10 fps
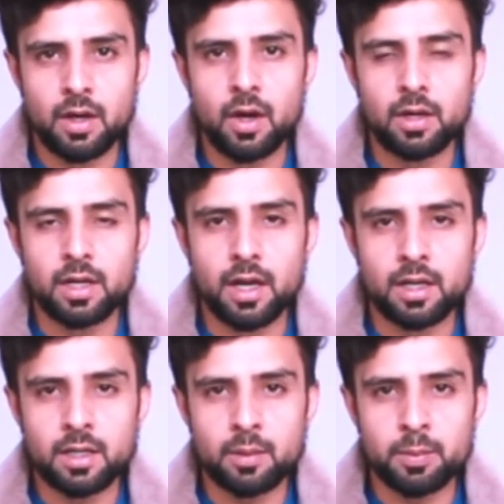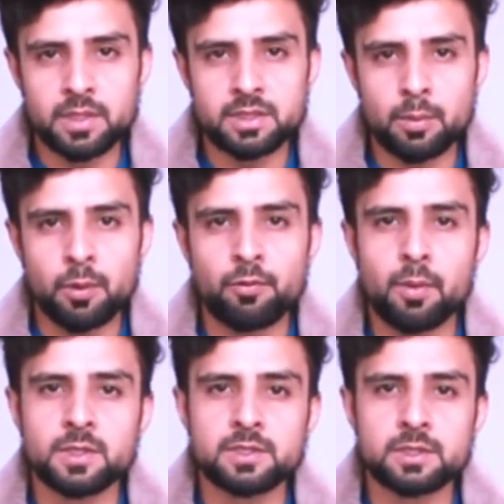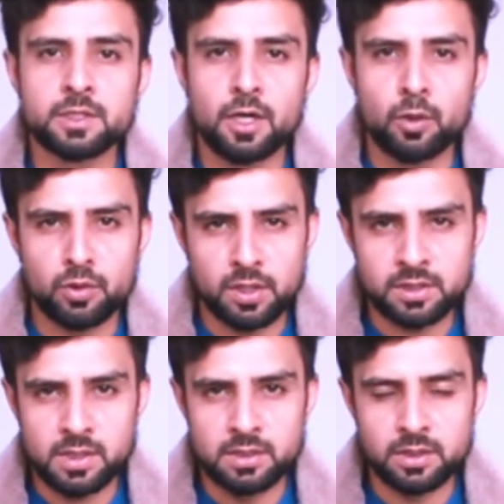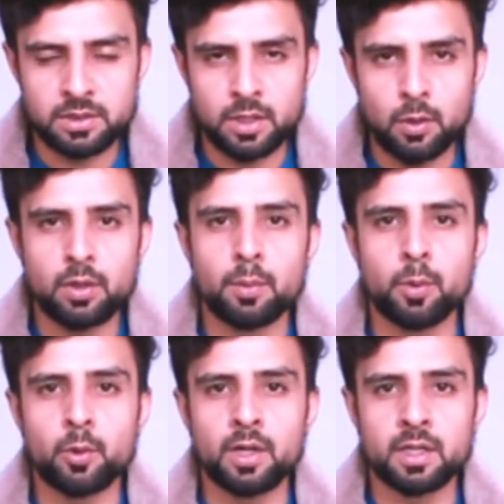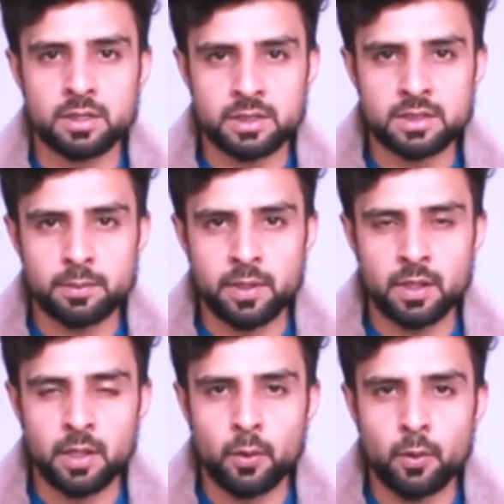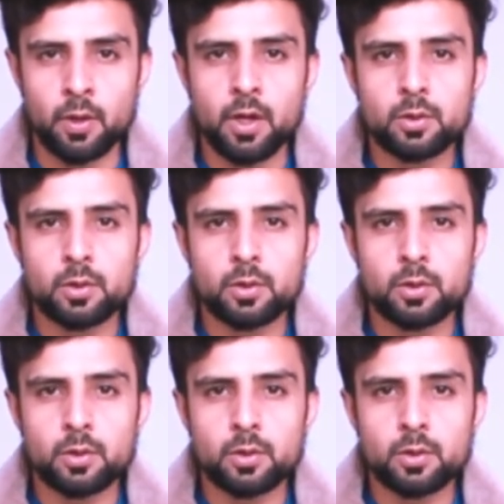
और अगर कंपनीज का परफॉर्मेंस अच्छा हो उनका सेल्स अच्छा हो उनका प्रोडक्ट अच्छे से बिक रहे हों